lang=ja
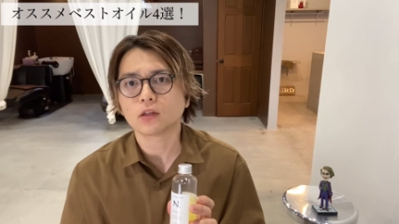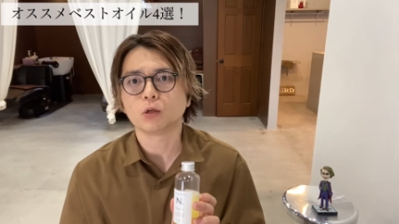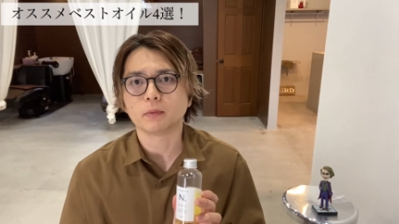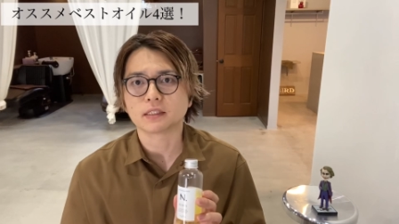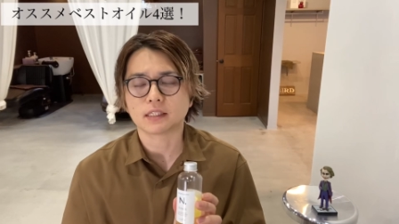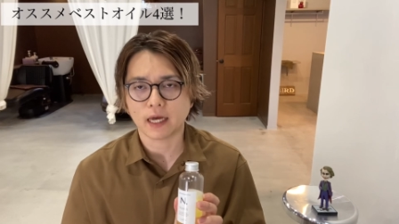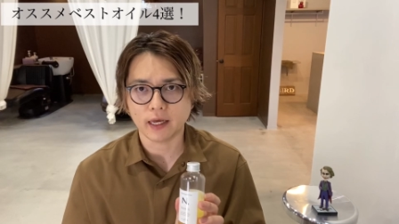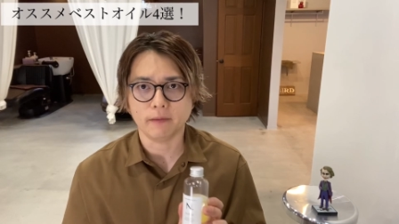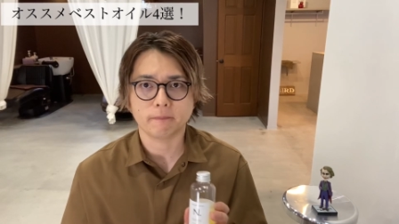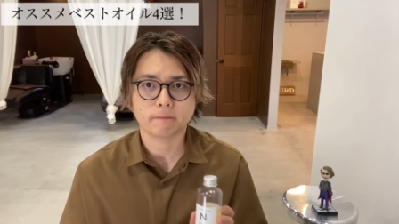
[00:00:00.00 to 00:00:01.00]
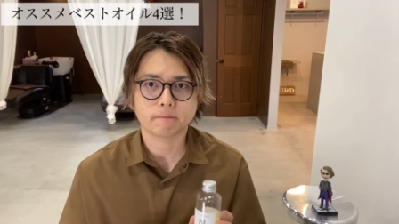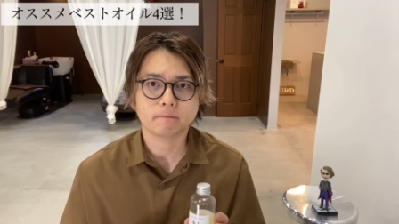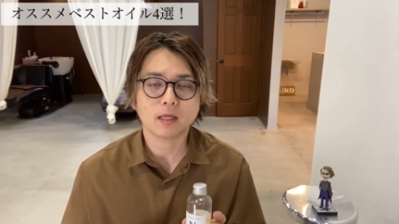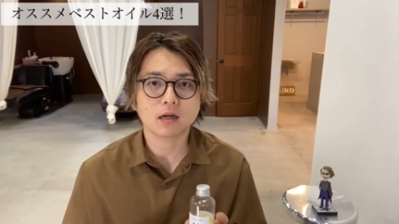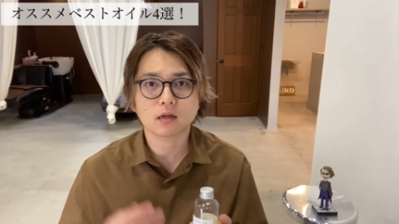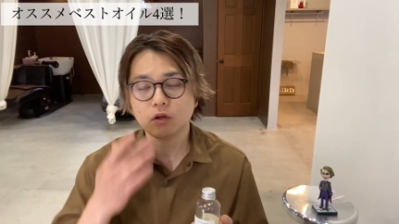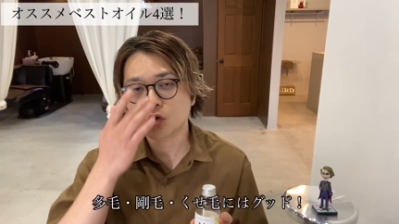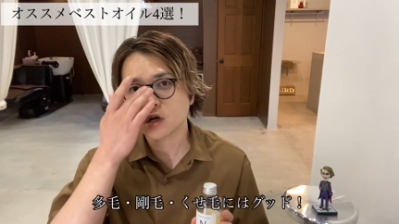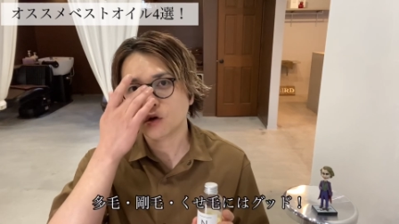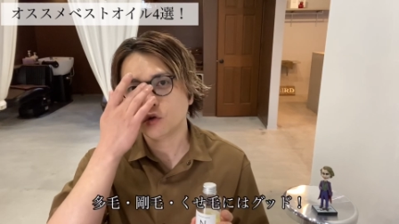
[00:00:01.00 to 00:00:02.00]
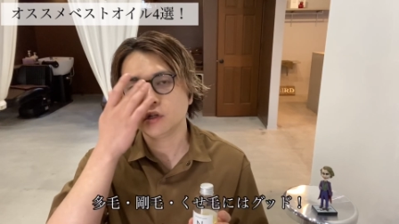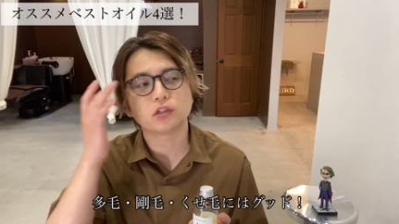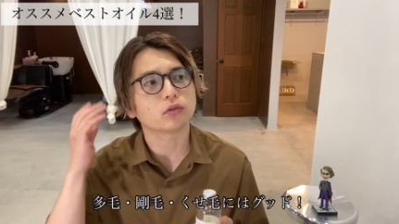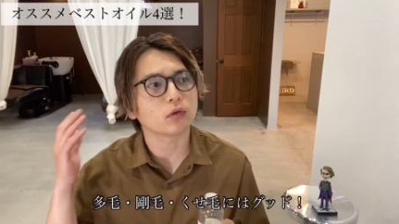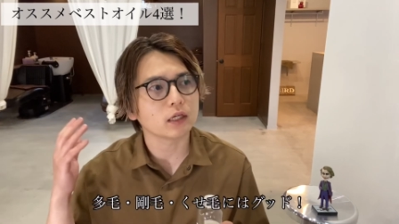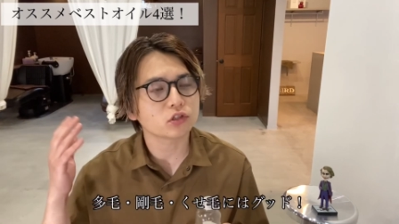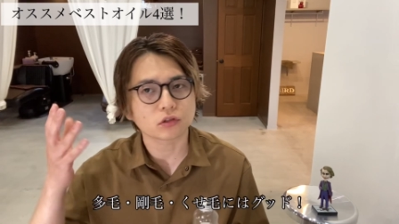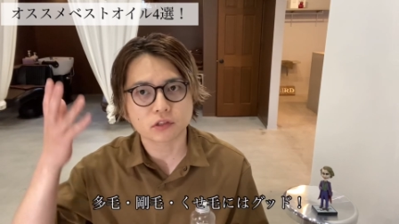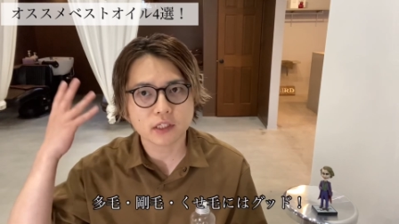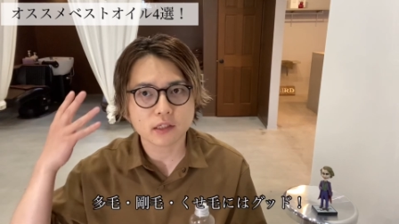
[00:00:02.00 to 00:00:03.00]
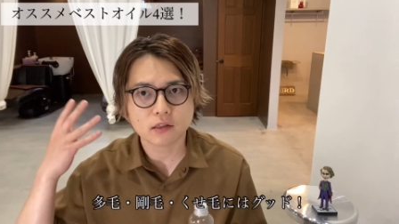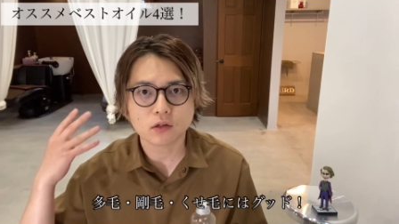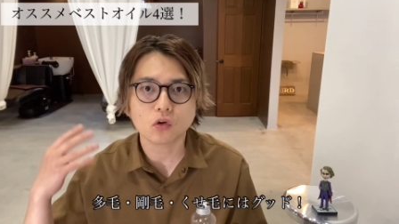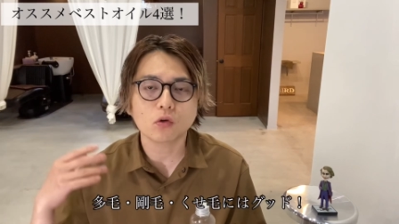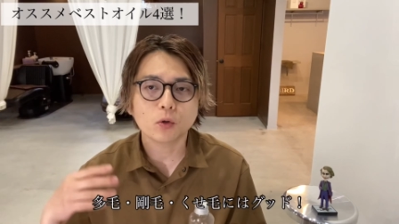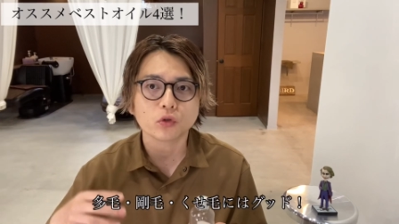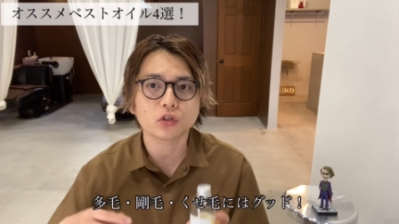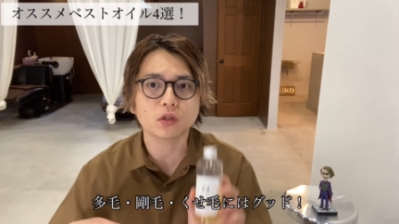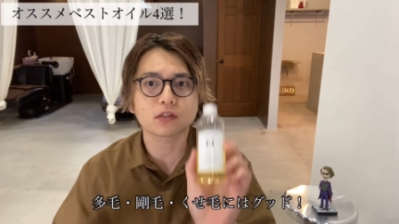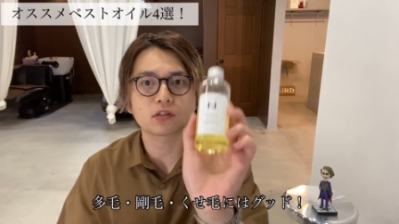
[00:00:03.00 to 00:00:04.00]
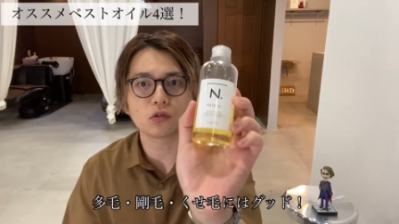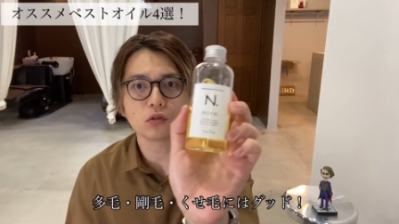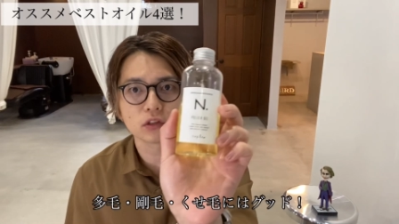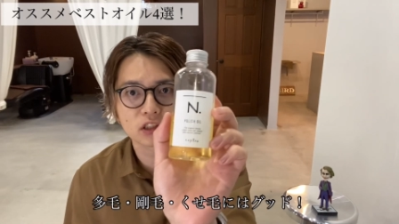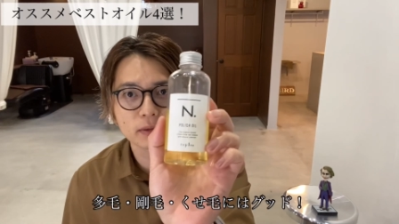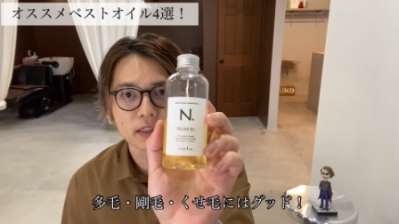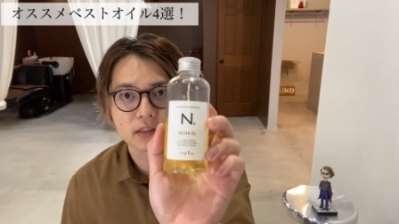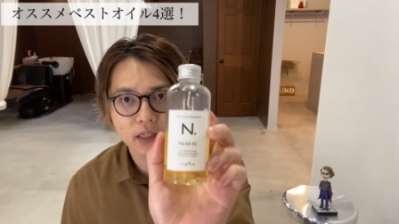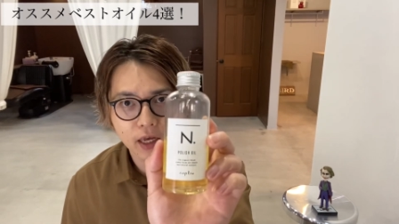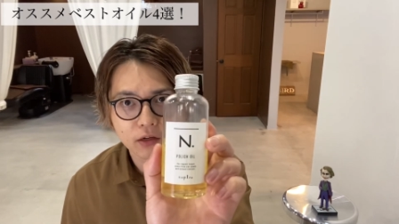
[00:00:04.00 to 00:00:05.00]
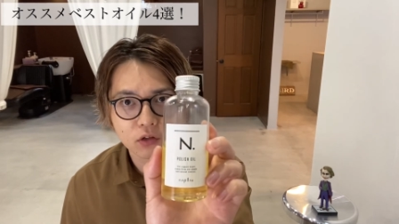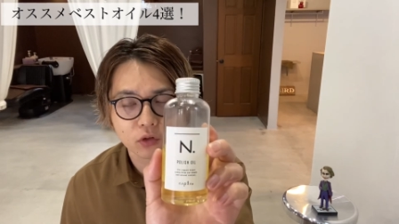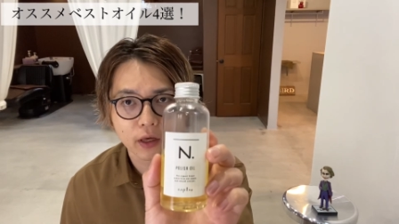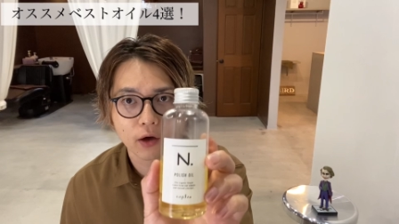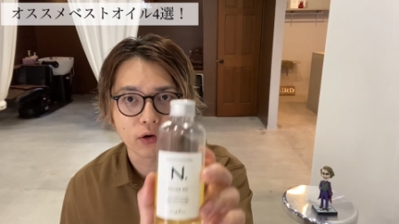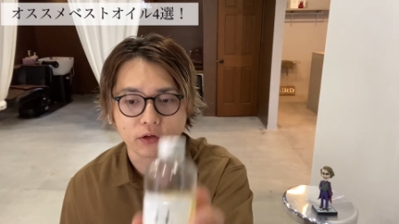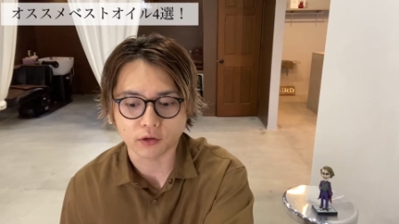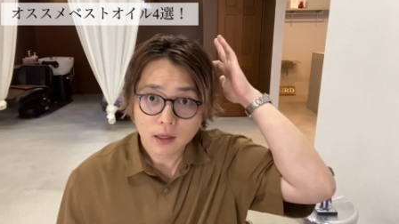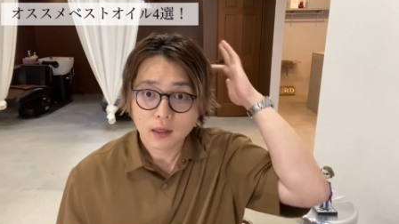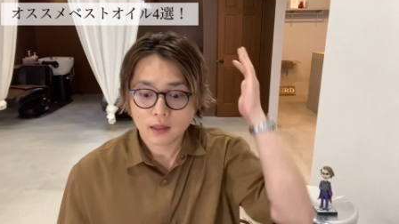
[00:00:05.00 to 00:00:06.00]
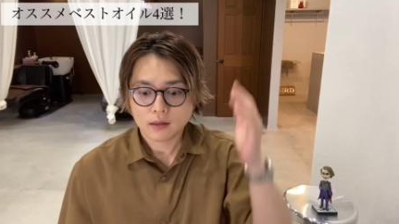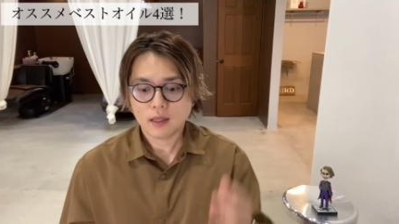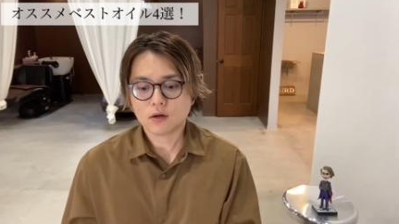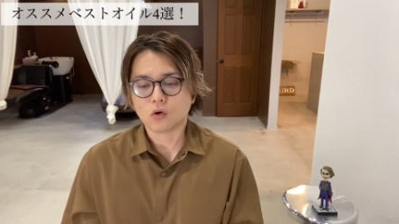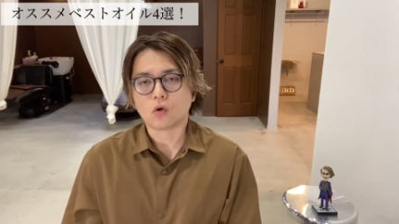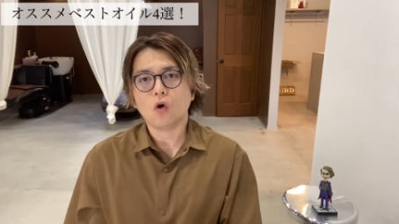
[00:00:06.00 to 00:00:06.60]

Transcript: 思います。はい。だから量が多い人とか、ちょっと癖っ気剛毛の人はすごくおすすめですね、N.ヘアオイル。で、N.